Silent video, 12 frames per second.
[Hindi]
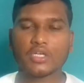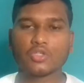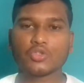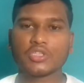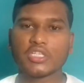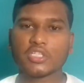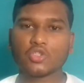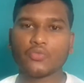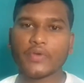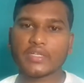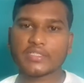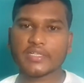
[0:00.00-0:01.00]
जो तीन
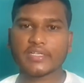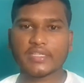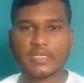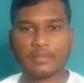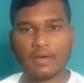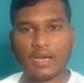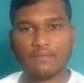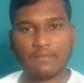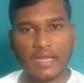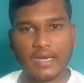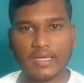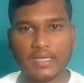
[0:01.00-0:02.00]
दिन वाला
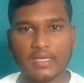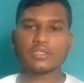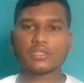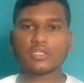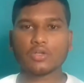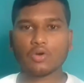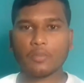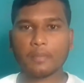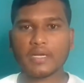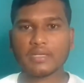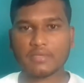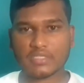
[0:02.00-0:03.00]
प्लान है इन तीनों
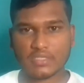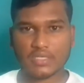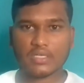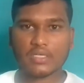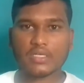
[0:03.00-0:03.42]
कंपनी में से